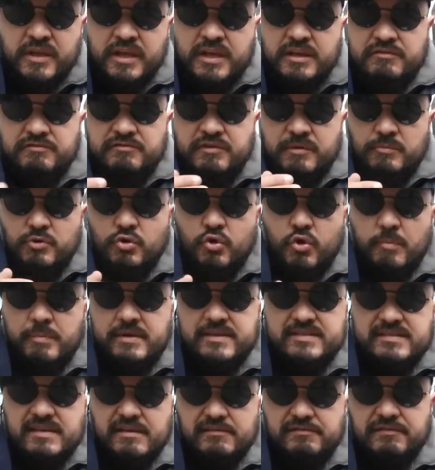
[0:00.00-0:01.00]
E vamos
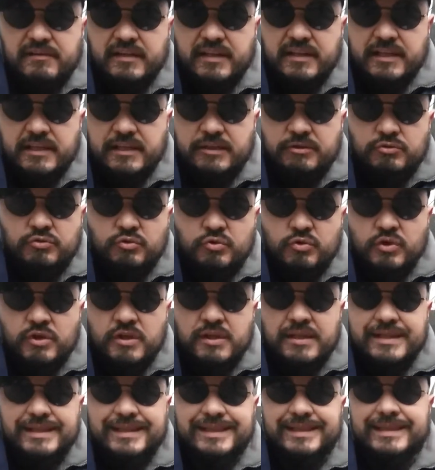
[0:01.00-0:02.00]
começar falando
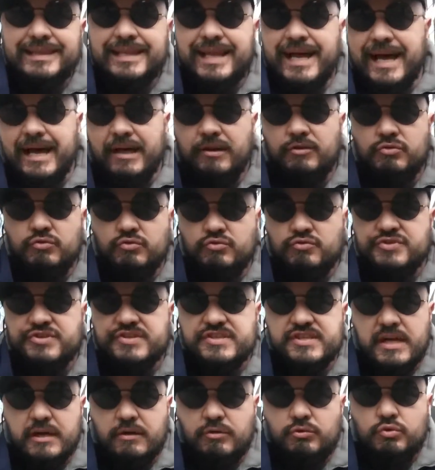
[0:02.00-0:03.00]
lá no
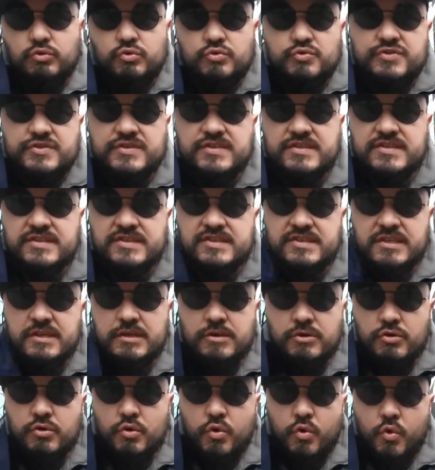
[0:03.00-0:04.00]
século
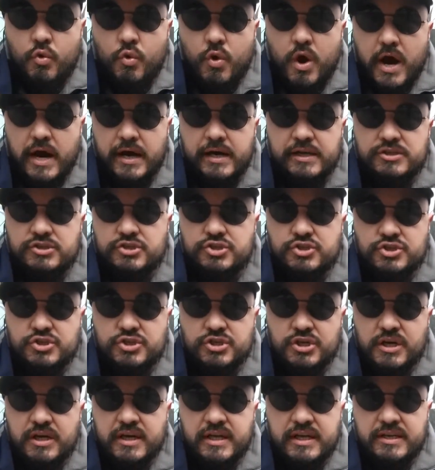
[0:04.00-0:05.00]
5 antes
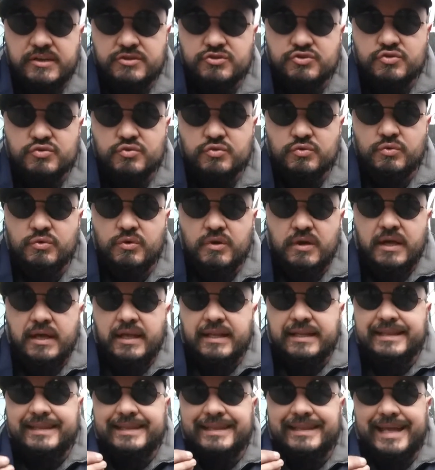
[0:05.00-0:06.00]
de Cristo,
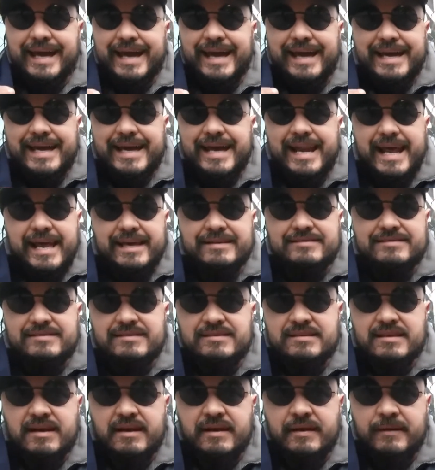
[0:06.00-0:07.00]
na
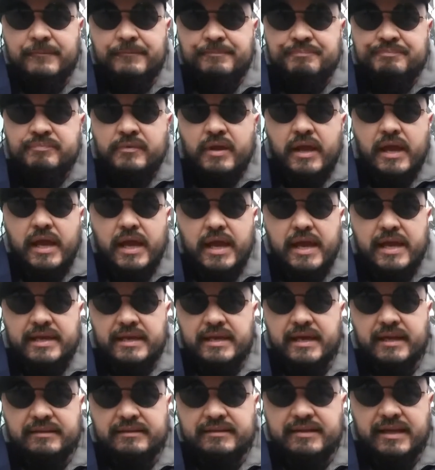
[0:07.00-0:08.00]
Grécia,
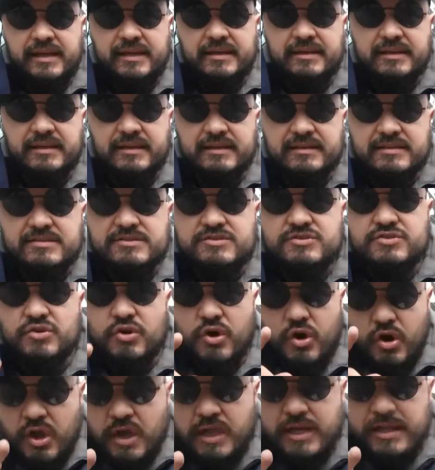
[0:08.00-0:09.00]
em Atenas.
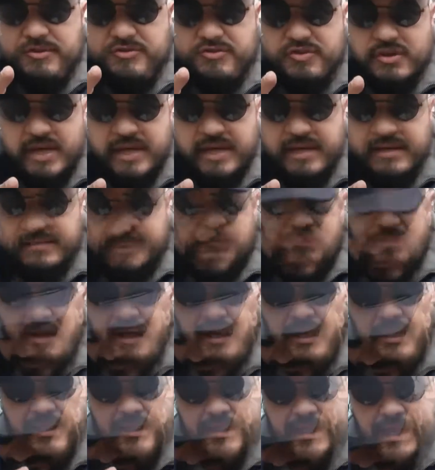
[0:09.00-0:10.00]
Olha só essa.
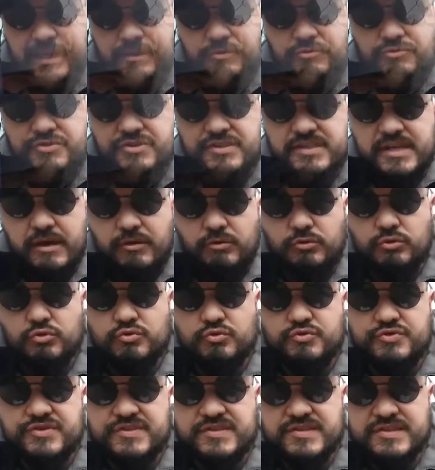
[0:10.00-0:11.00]
Lá no
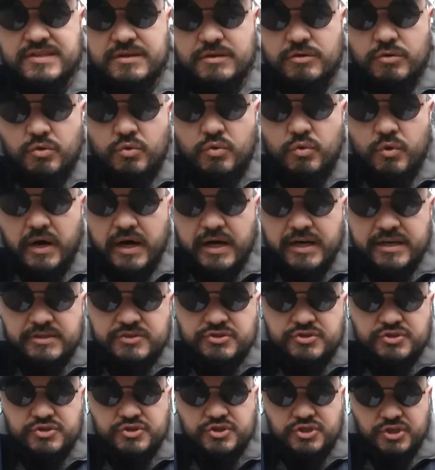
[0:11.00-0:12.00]
século 5
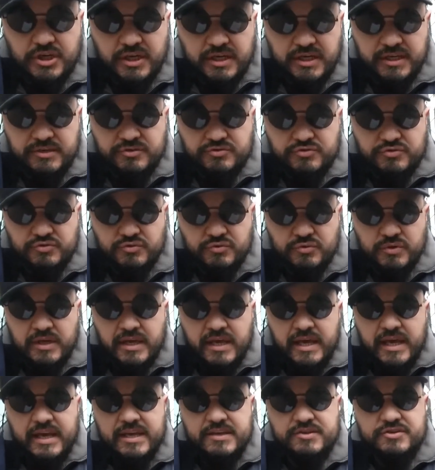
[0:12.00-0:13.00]
antes de Cristo,
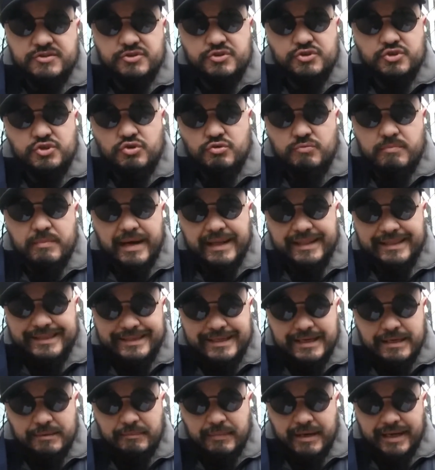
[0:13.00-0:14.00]
existiu uma
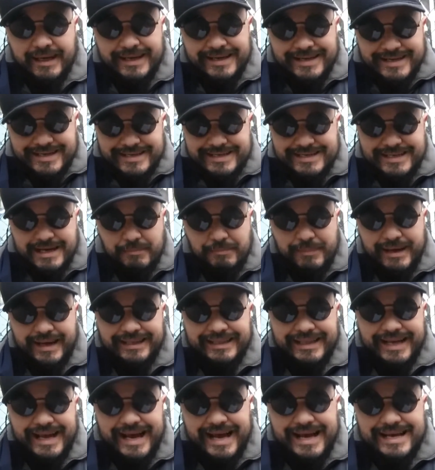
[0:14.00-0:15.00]
dama
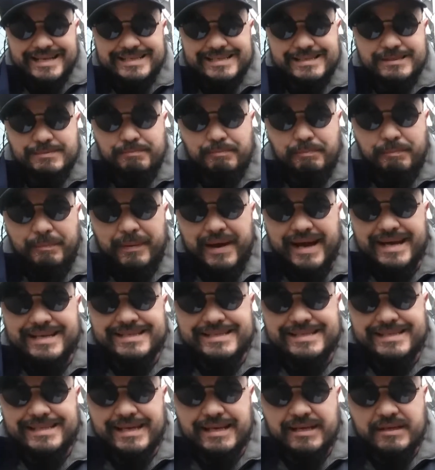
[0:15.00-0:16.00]
chamada
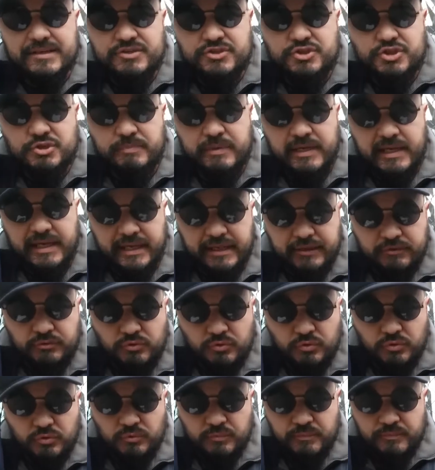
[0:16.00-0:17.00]
Aspásia de
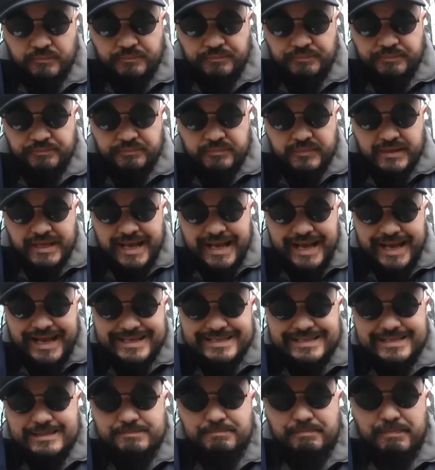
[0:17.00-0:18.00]
Mileto.
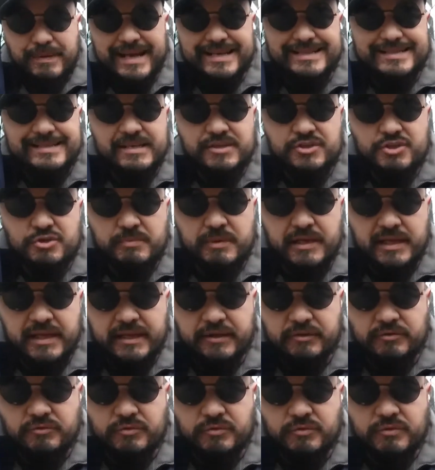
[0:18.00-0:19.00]
Aspásia de
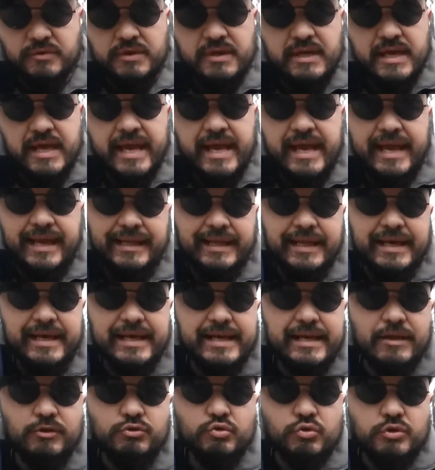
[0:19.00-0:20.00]
Mileto. Ela
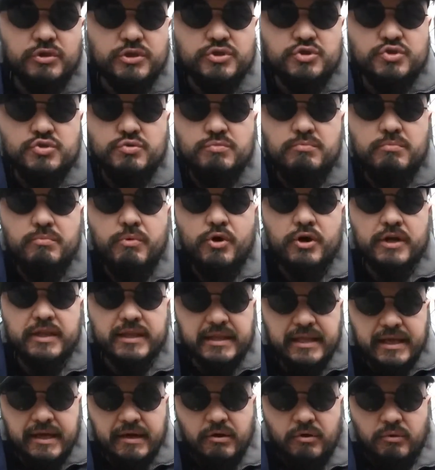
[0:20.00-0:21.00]
era dona de um
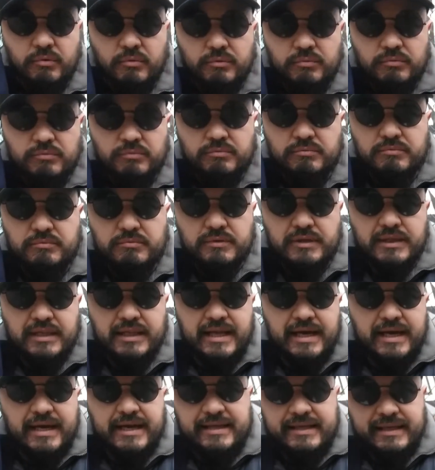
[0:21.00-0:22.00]
bordel
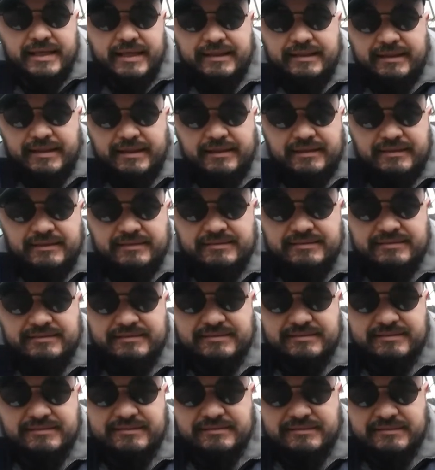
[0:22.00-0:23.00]
lá em
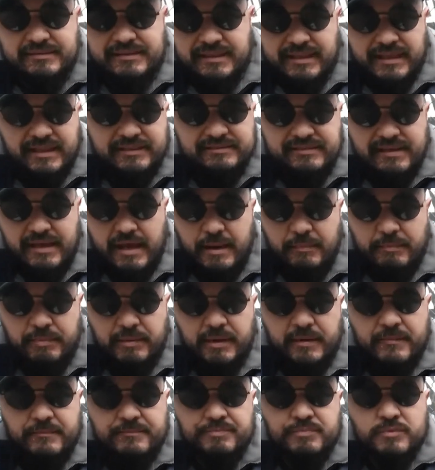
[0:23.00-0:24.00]
Atenas nessa
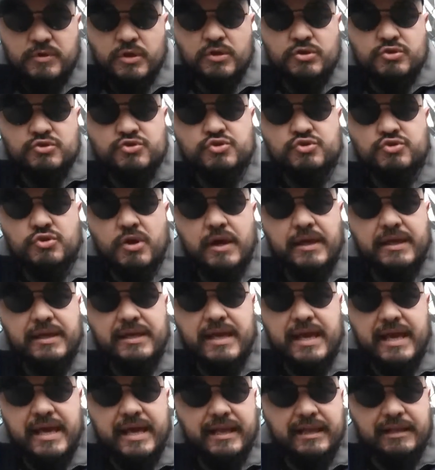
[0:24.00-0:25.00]
época. Só
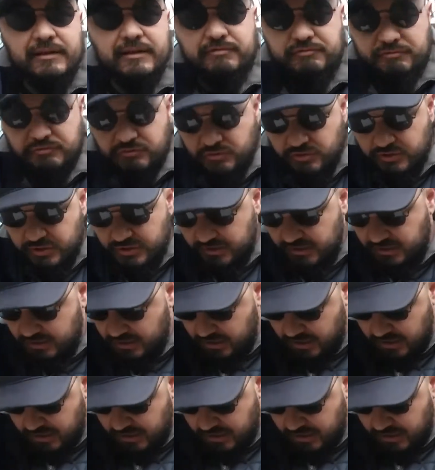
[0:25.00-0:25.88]
que ela foi,